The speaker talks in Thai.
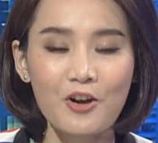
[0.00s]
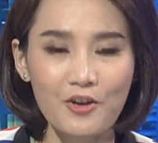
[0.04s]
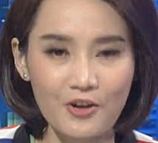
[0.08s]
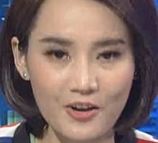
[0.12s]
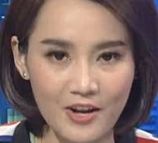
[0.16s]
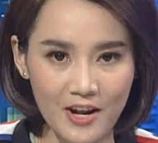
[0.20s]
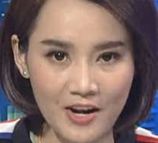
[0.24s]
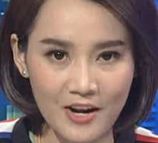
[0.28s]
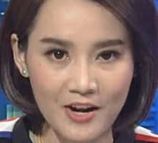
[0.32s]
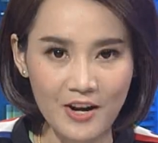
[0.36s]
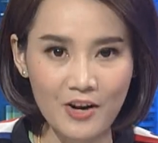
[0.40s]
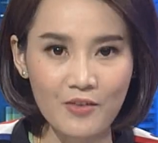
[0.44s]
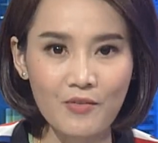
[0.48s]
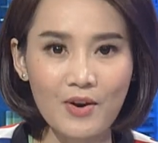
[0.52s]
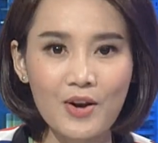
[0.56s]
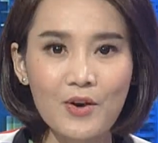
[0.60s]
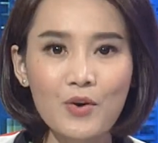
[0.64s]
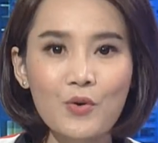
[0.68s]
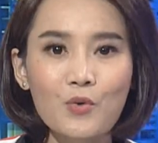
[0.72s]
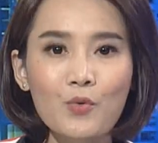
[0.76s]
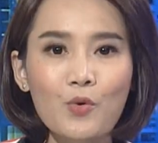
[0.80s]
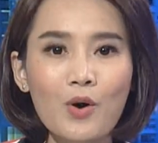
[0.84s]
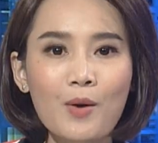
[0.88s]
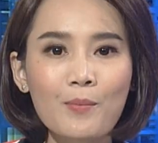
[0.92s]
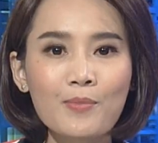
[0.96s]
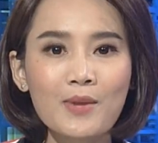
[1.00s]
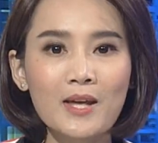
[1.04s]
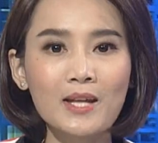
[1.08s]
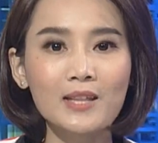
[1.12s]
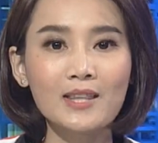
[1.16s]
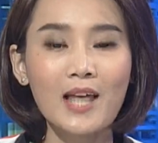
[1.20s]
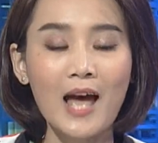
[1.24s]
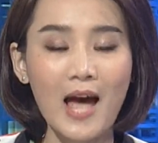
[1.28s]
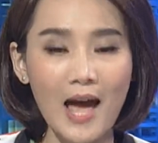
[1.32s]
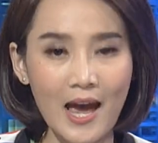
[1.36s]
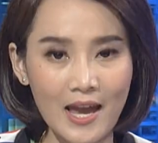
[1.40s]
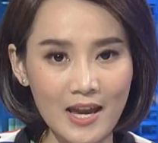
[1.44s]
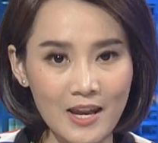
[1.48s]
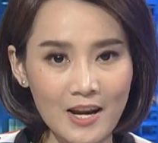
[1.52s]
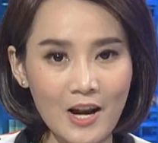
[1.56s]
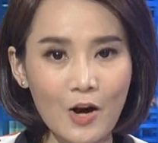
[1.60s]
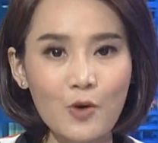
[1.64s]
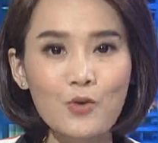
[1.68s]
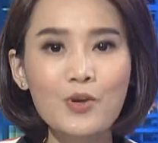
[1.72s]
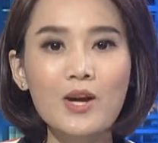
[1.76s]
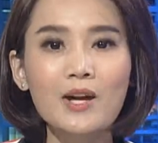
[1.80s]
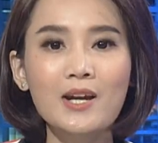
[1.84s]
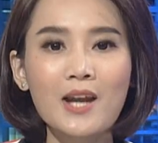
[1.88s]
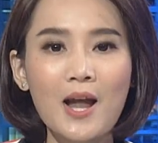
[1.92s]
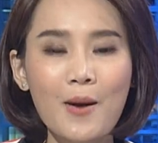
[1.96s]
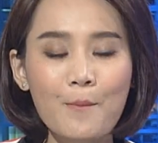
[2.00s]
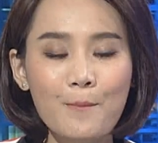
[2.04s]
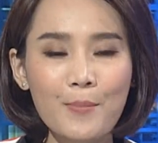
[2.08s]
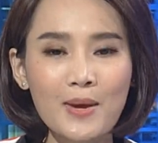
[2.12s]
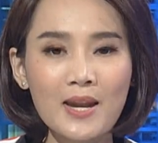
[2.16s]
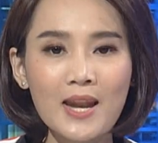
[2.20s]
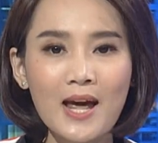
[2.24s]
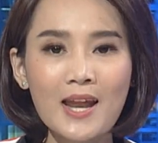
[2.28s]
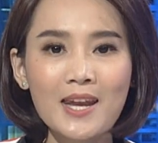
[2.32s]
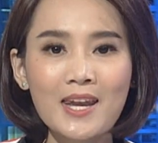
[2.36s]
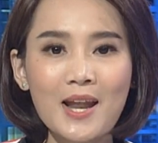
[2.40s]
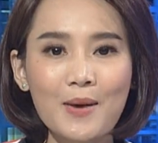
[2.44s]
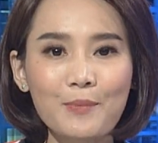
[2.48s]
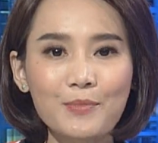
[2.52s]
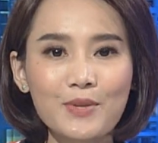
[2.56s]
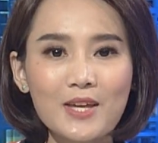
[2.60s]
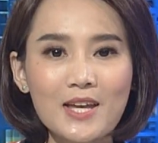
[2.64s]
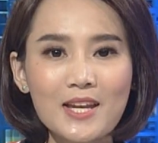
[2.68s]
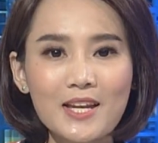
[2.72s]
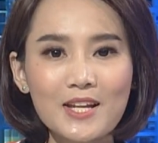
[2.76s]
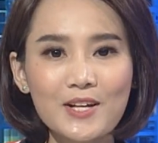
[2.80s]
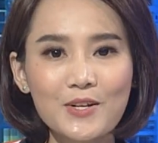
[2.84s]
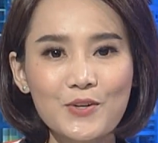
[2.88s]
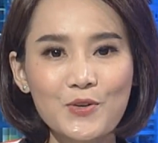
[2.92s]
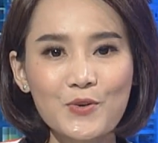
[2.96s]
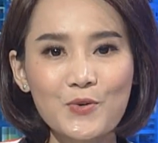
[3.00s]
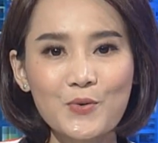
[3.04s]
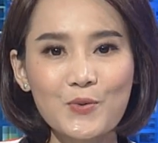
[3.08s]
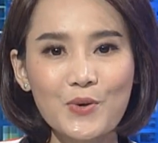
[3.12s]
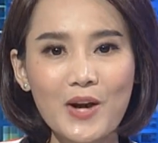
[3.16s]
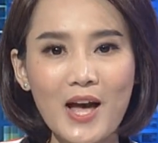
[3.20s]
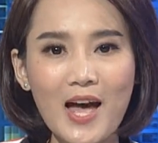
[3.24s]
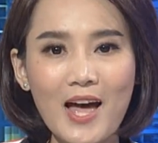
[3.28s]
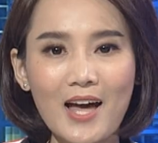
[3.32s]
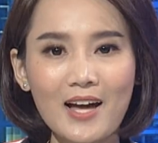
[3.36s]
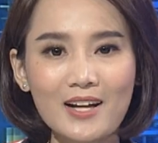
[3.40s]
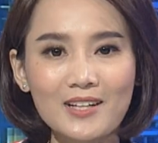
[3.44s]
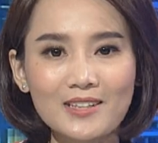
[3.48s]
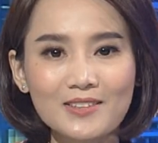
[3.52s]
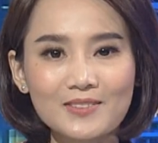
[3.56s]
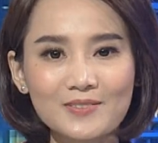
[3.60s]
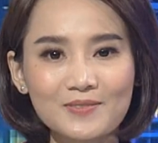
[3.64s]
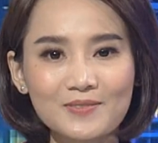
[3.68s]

เหรียญรางวัลรวมเนี่ยไทยเรายังนำเป็นอันดับที่ 1 อยู่ค่ะ